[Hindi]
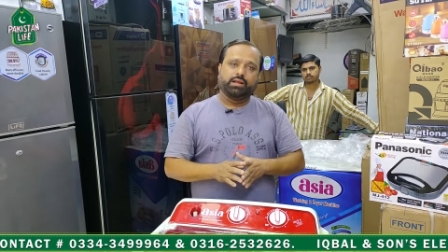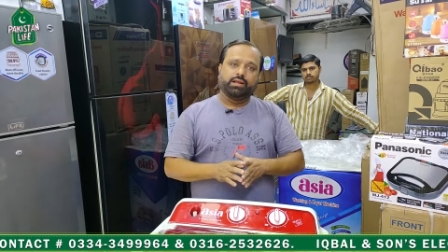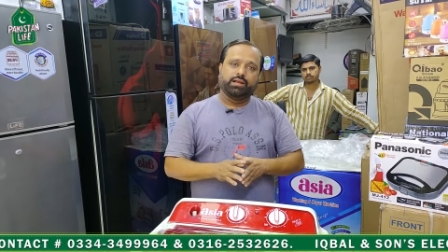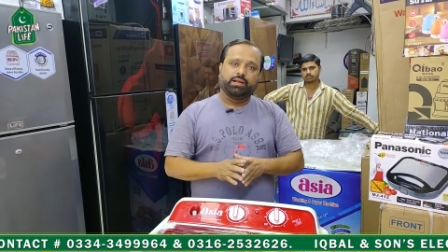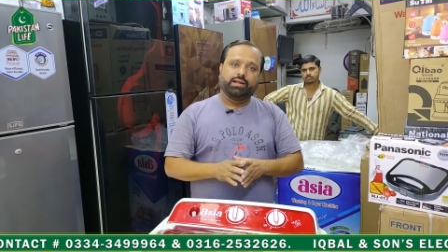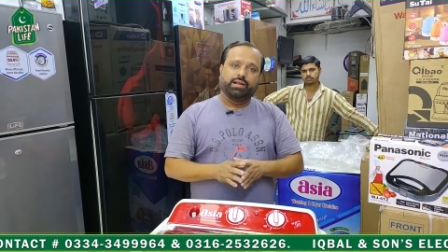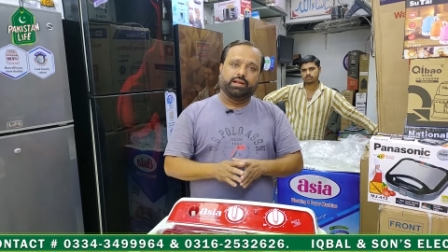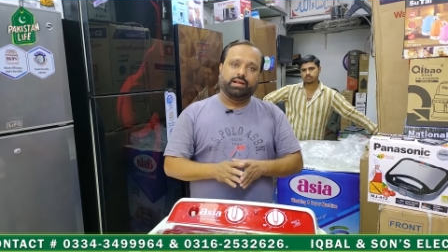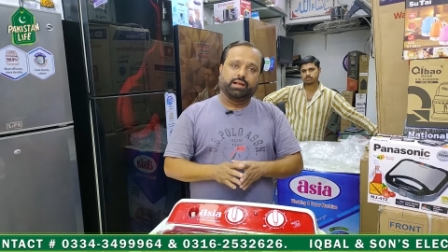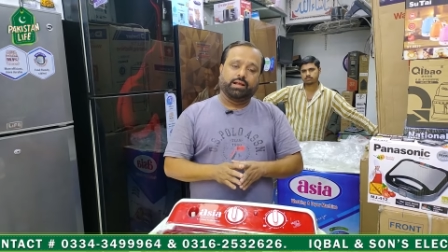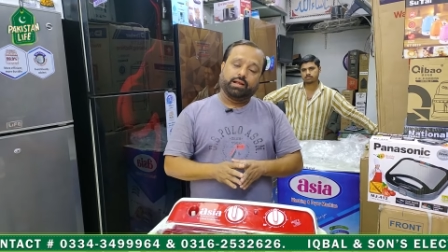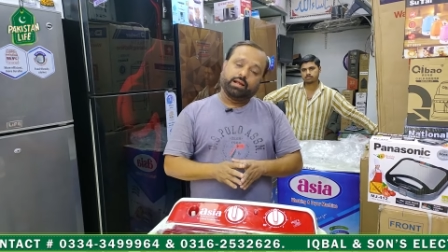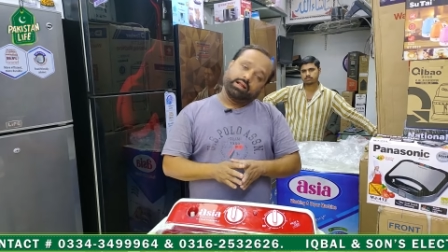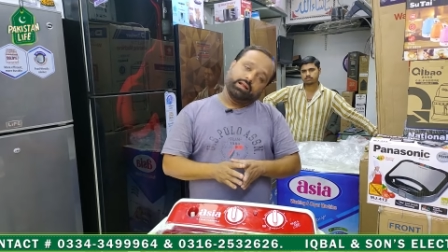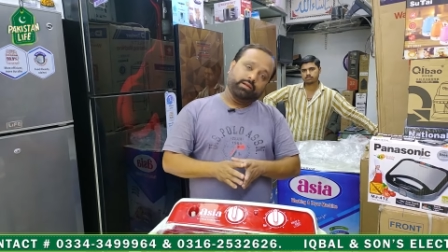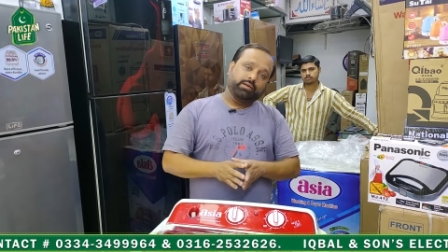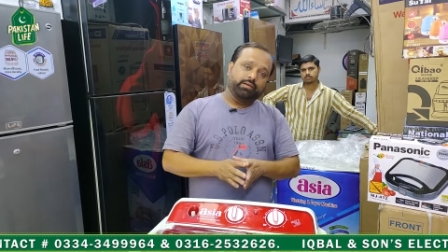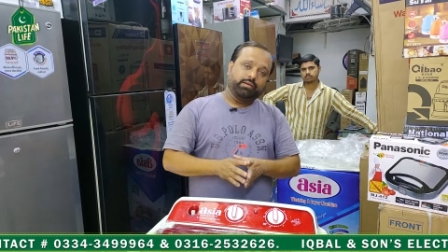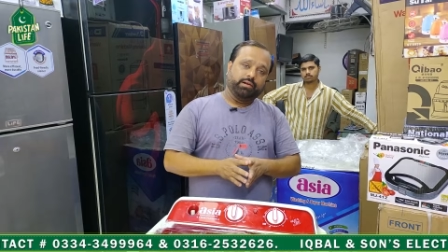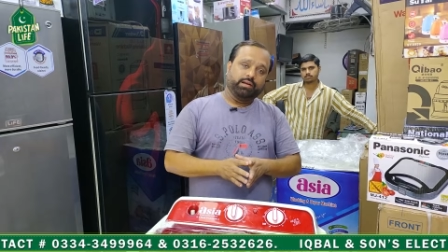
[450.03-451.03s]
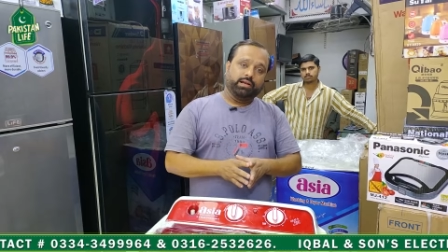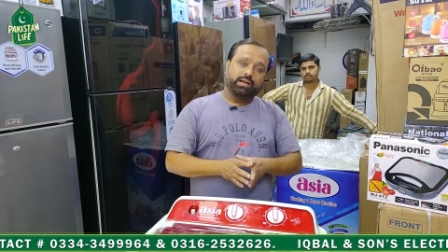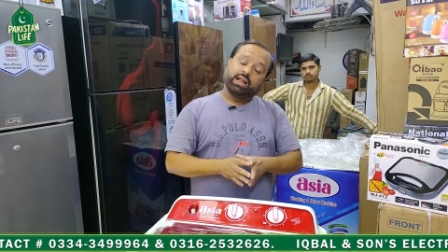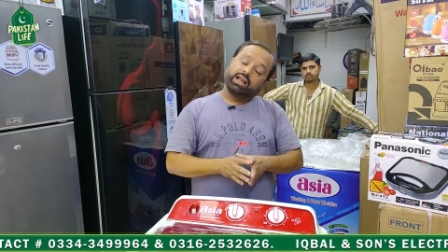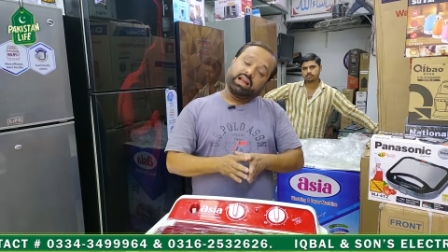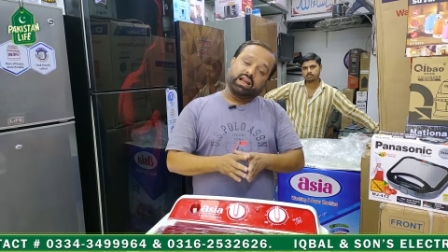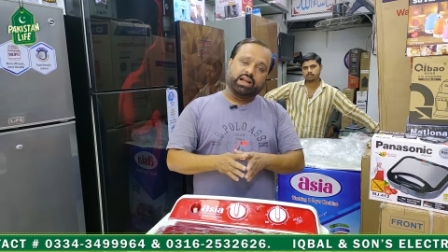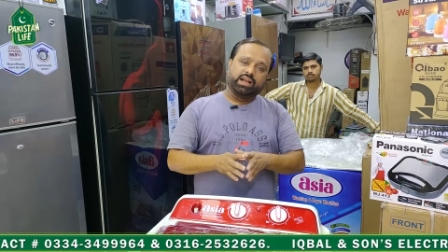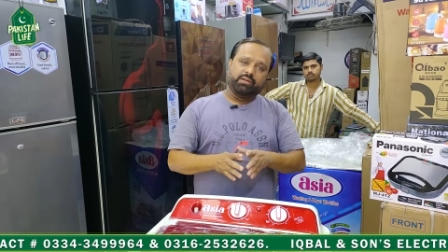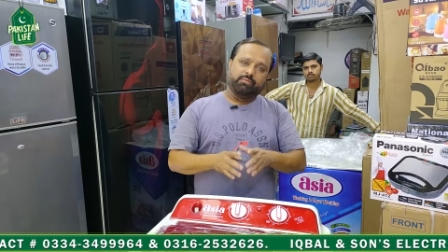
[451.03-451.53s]
अच्छा नेगेटिव वीडियो
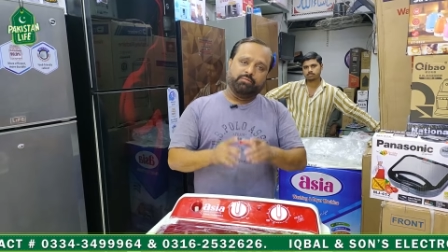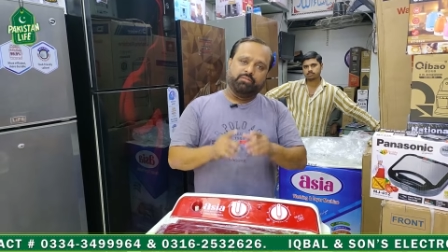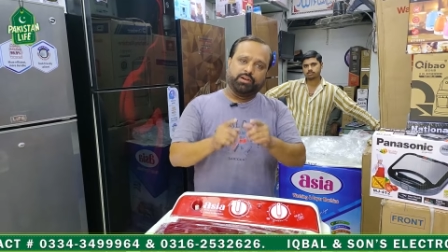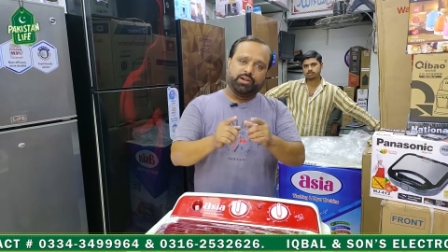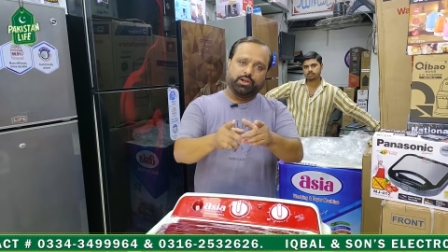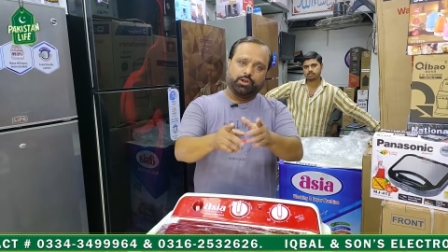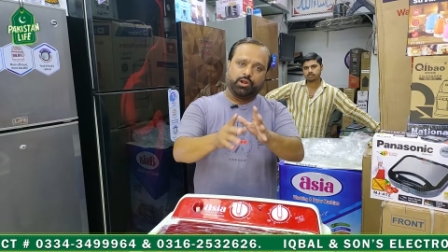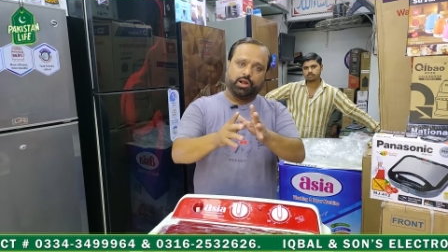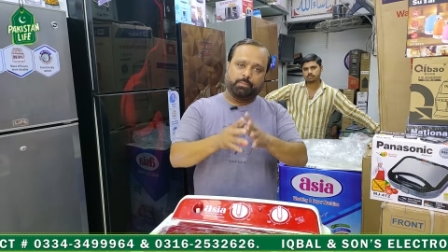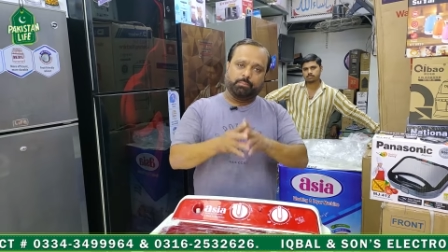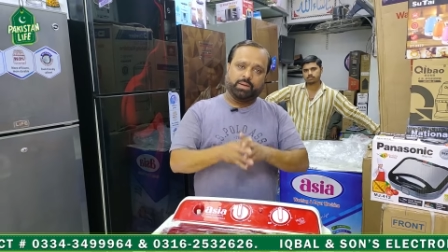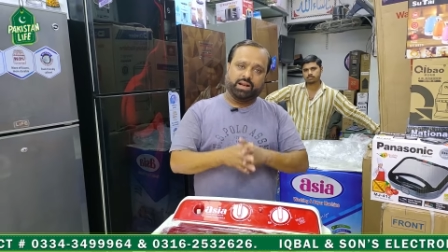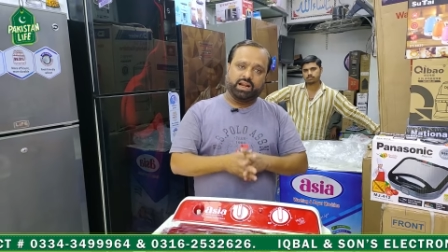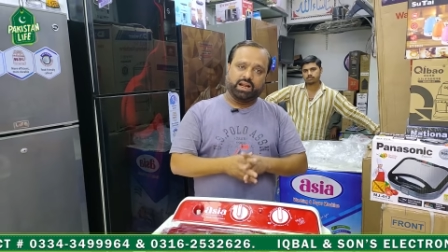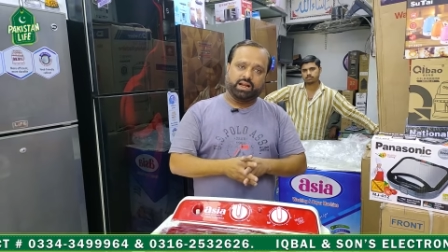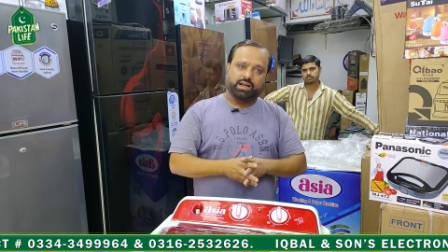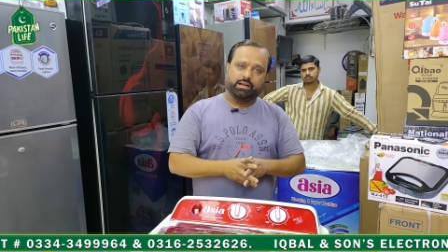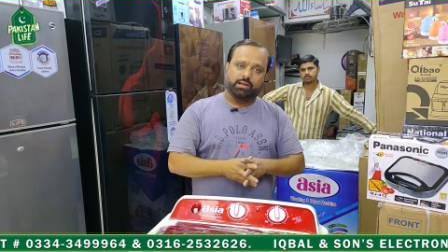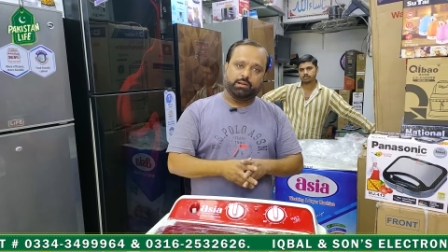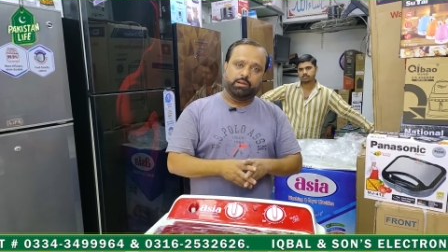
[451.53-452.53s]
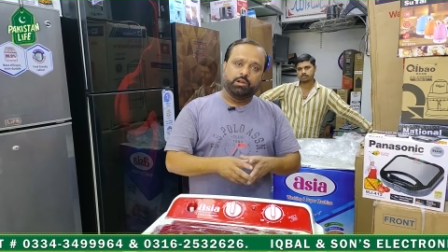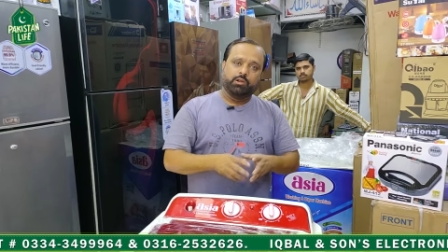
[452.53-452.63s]
नेगेटिव वीडियो आप बनाकर